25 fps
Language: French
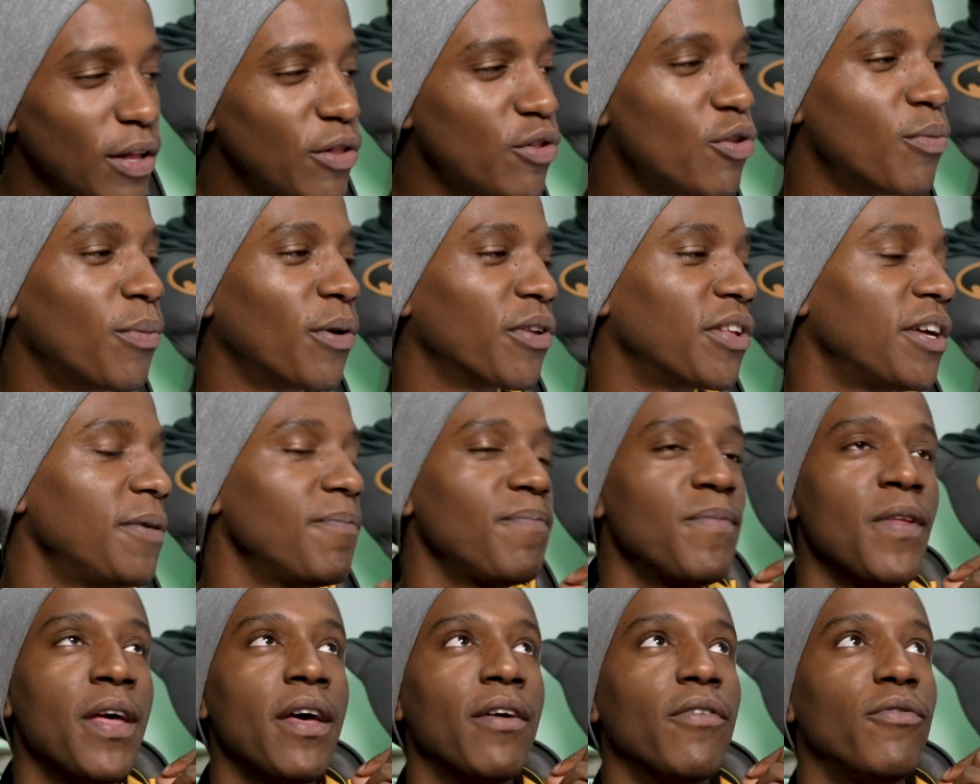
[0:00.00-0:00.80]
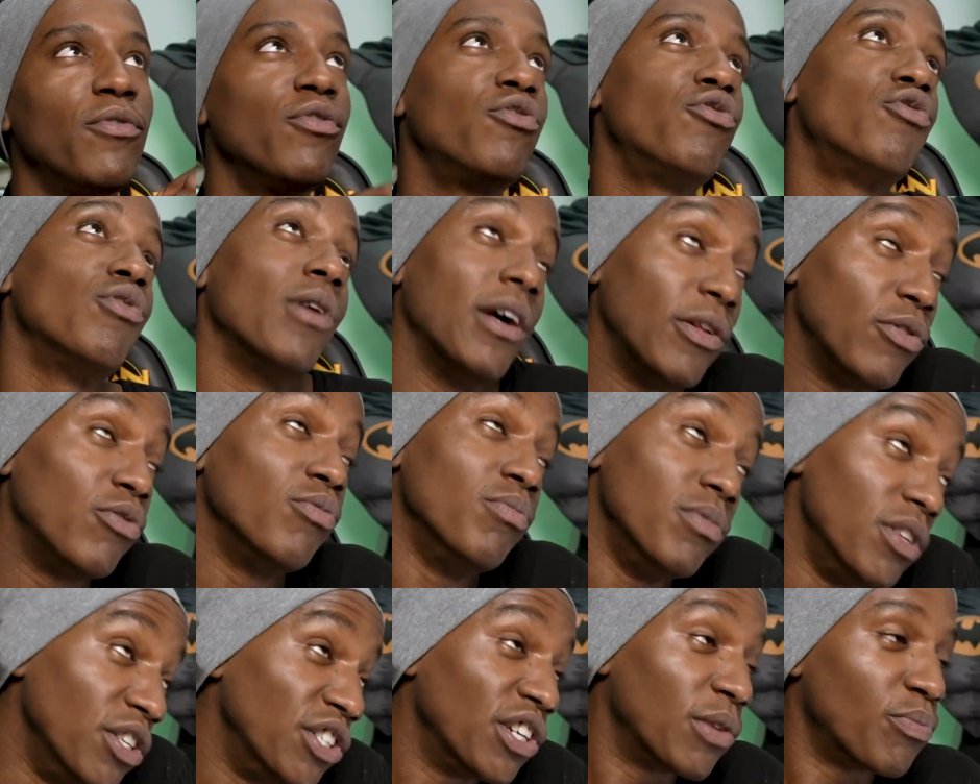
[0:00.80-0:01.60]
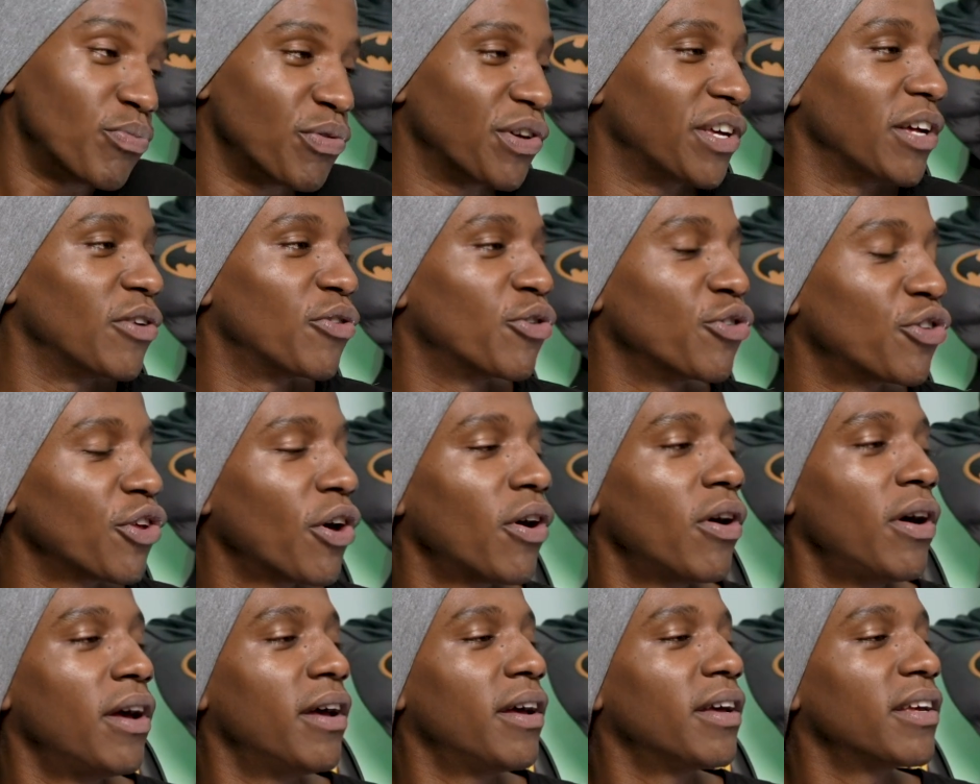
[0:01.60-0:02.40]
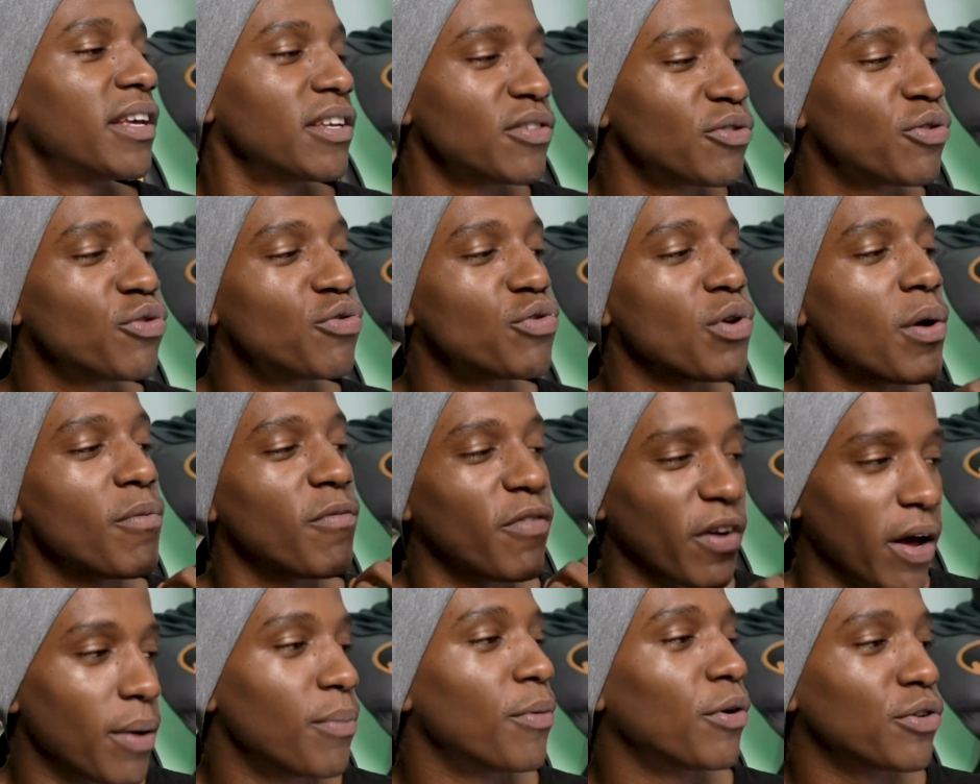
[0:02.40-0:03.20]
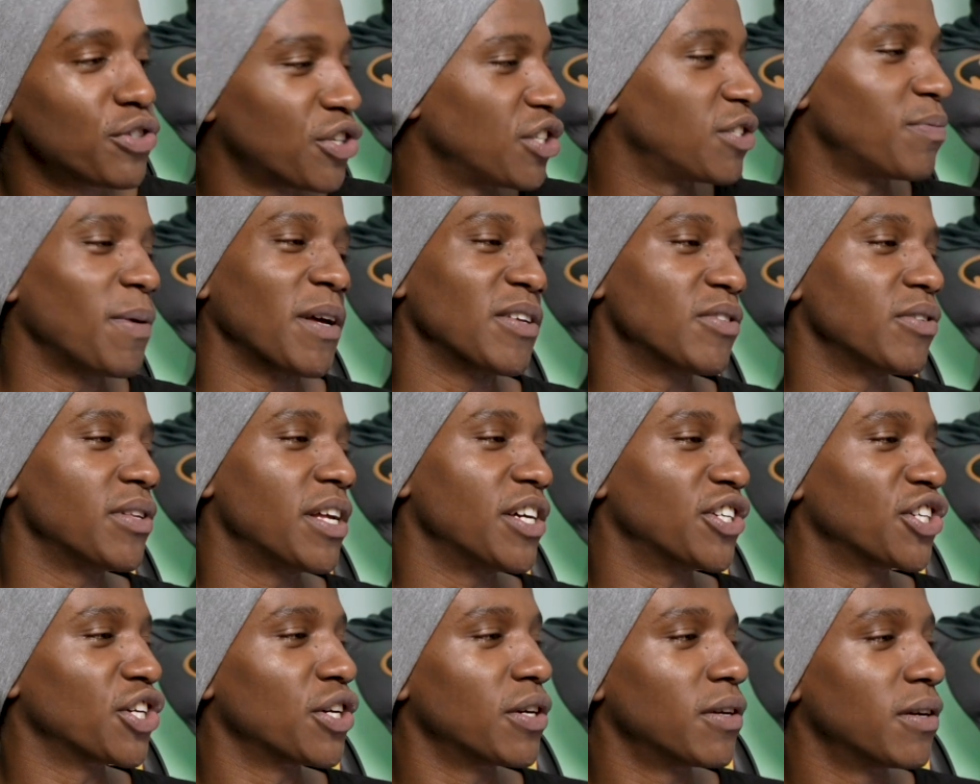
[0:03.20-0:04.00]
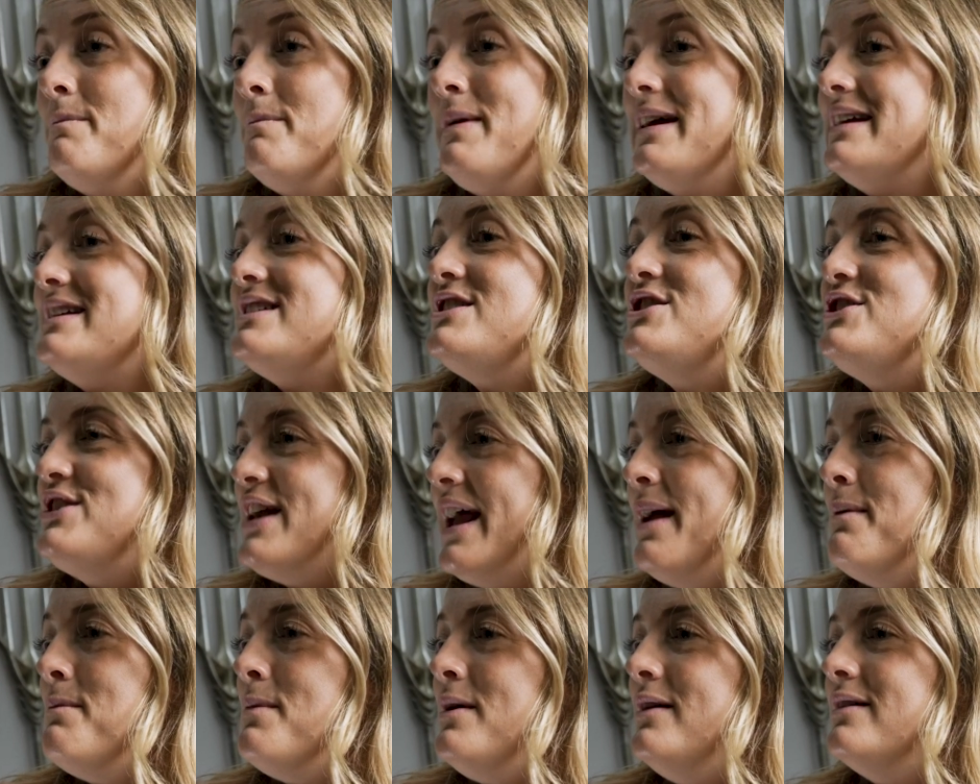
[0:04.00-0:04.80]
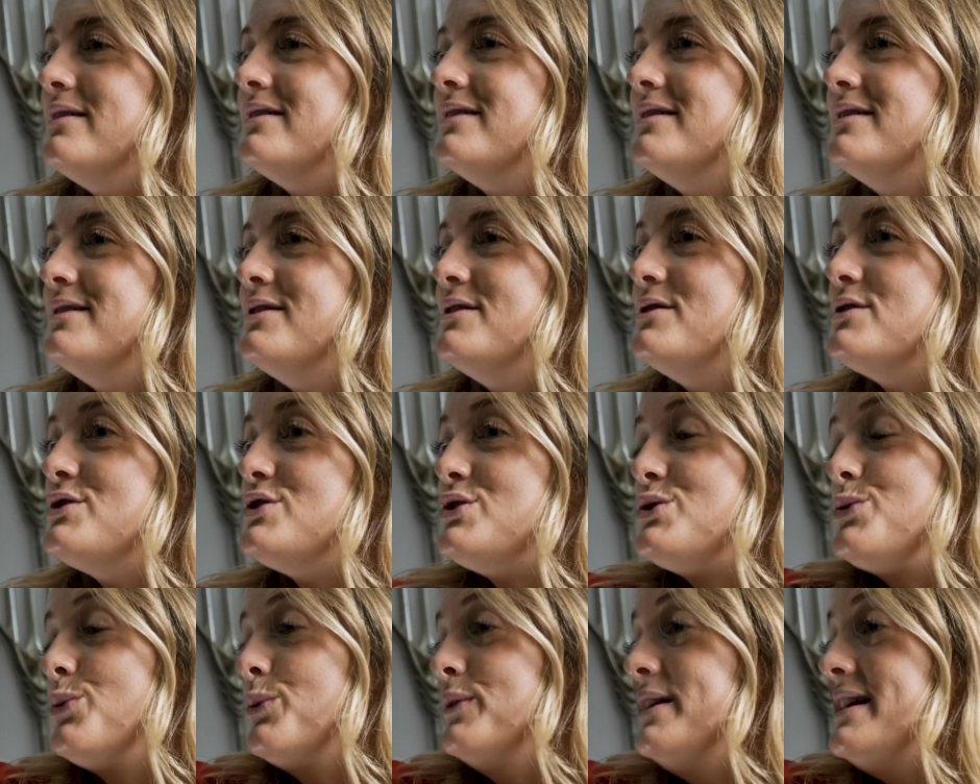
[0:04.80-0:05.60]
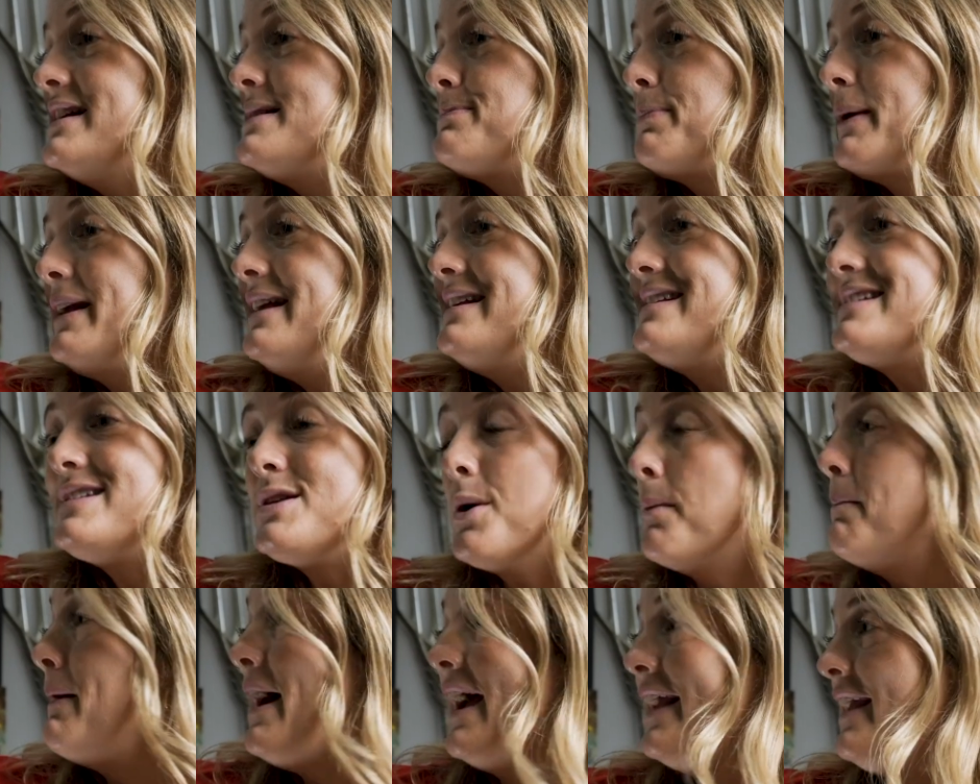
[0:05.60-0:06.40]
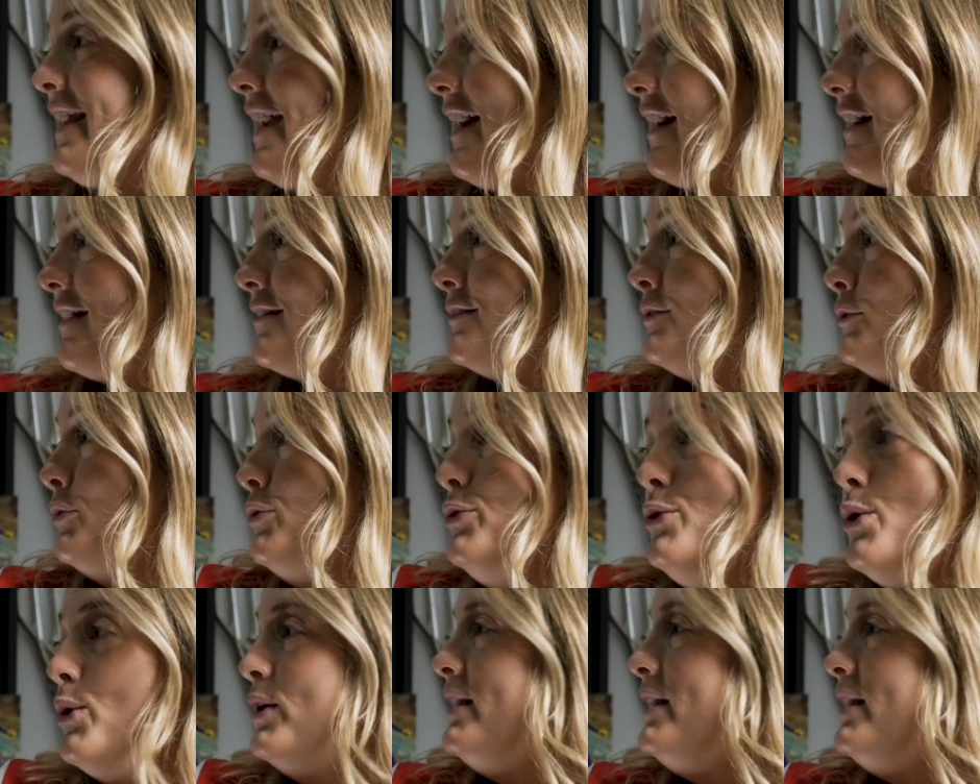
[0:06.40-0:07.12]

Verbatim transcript: te demander, vu que tu la doubles déjà depuis quelques temps, qu'est-ce que tu aimes vraiment chez ce personnage J'aime son esprit sans barrière, nos